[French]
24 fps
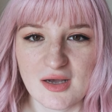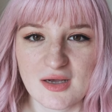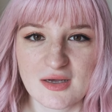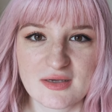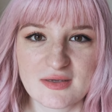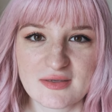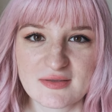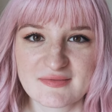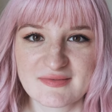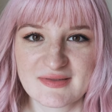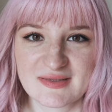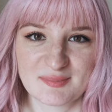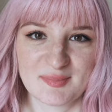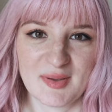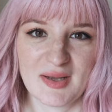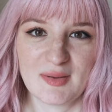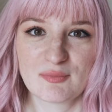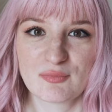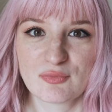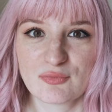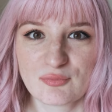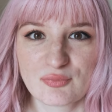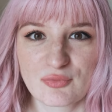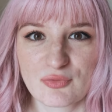euh, c'est pas
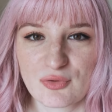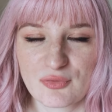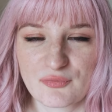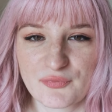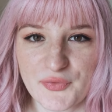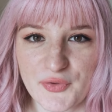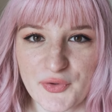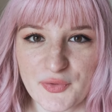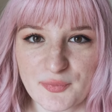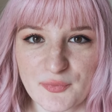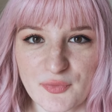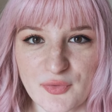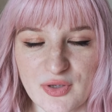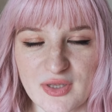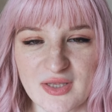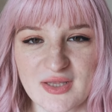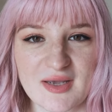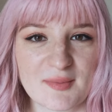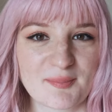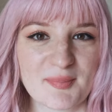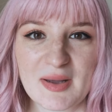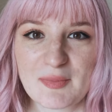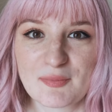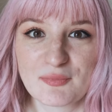bon pour l'environnement et il
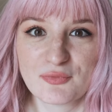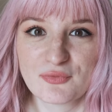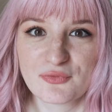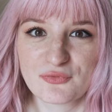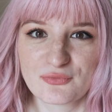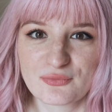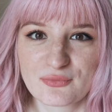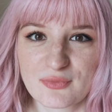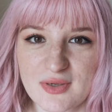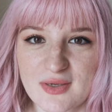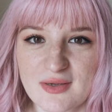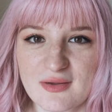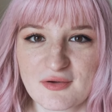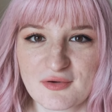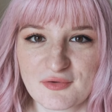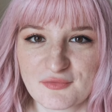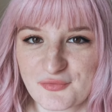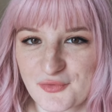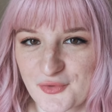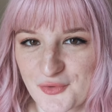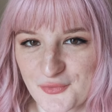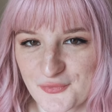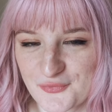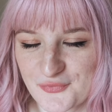n'y a pas besoin en
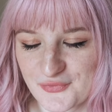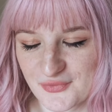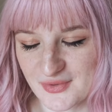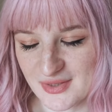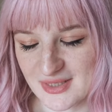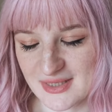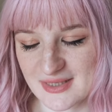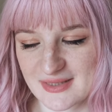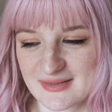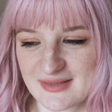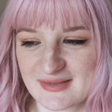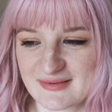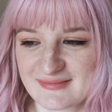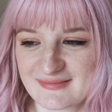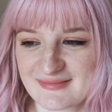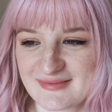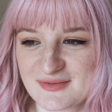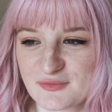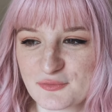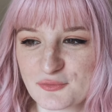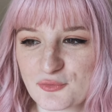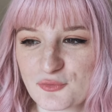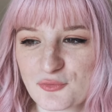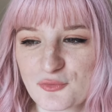France
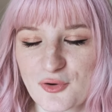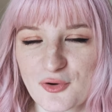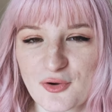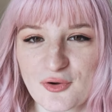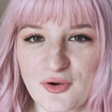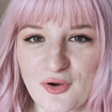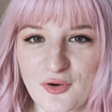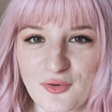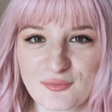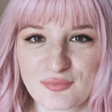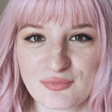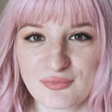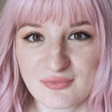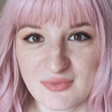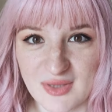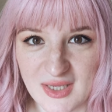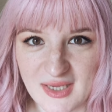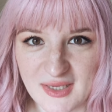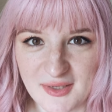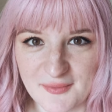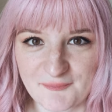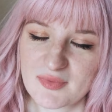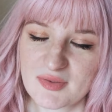d'acheter de l'eau euh, en bouteille.